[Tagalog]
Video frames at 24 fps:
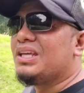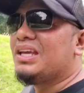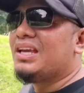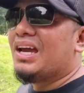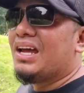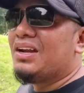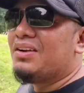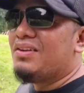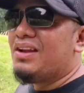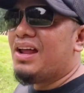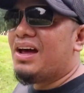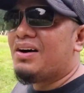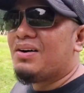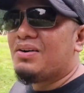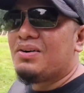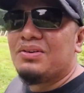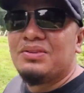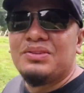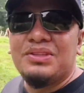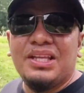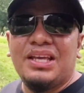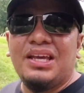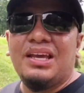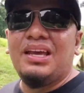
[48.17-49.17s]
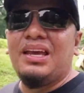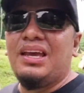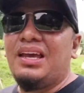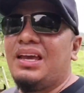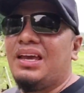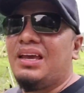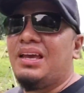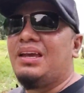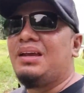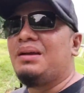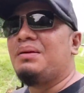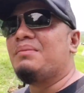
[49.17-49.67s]
konting ano lang,
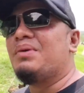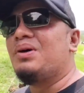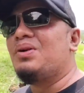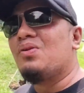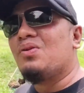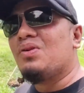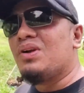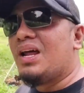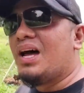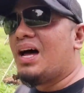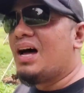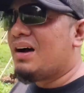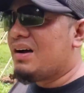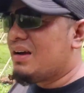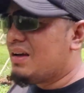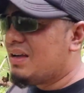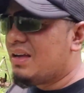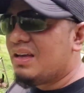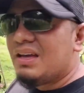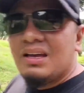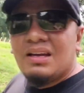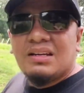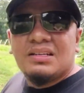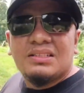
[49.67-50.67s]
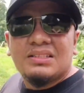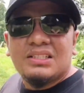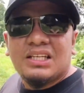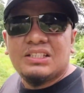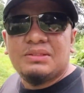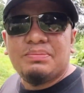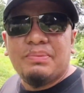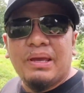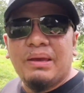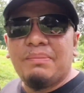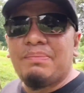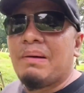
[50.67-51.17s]
konting manok lang.
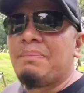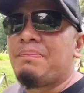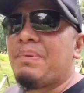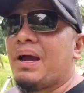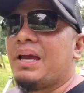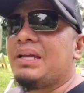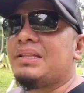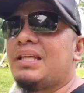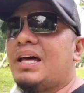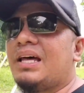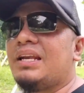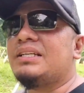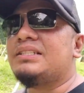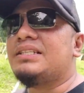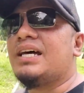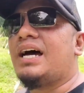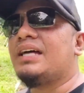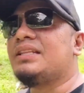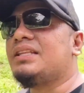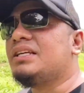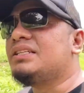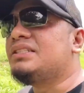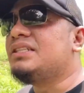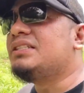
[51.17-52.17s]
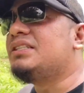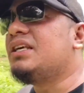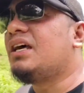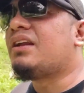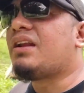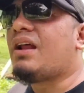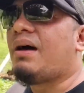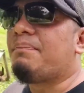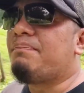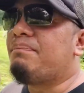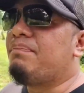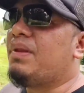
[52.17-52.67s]
Tapos may ipapakita rin sa atin si
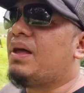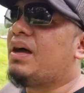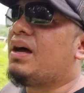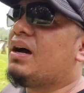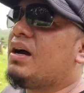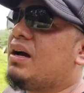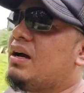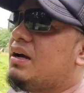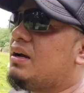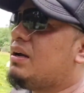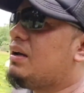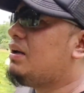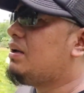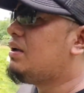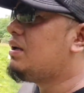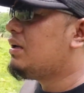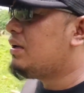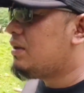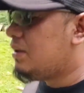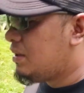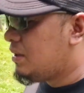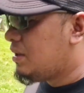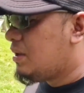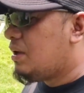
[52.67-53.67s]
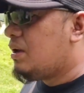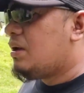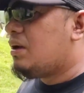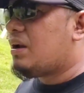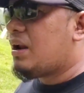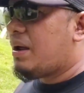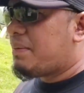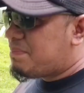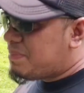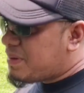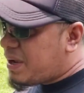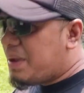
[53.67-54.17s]
Sir Rap ng
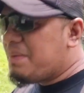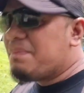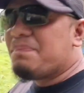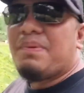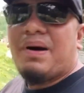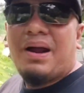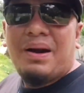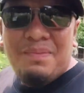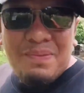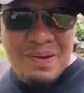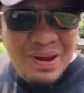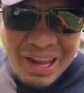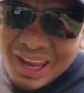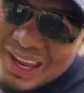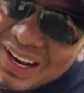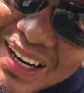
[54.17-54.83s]
Rap Game farm